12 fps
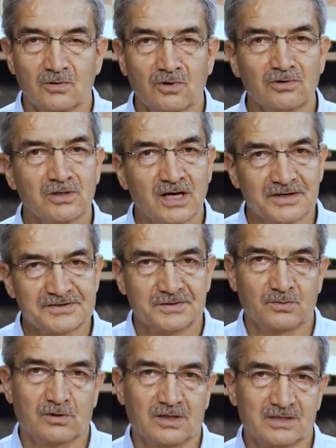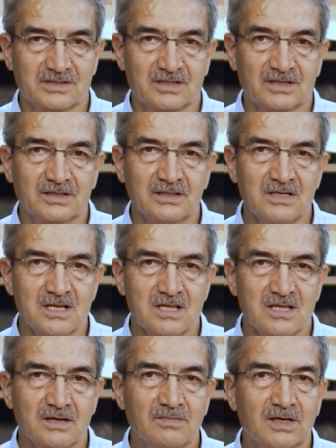Onlar boğazladı.
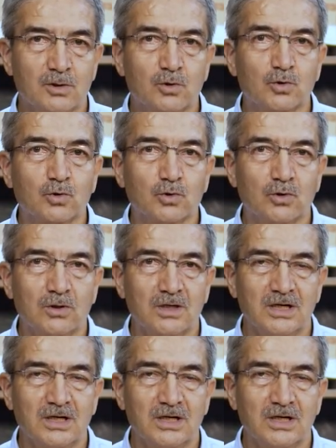Zebahu.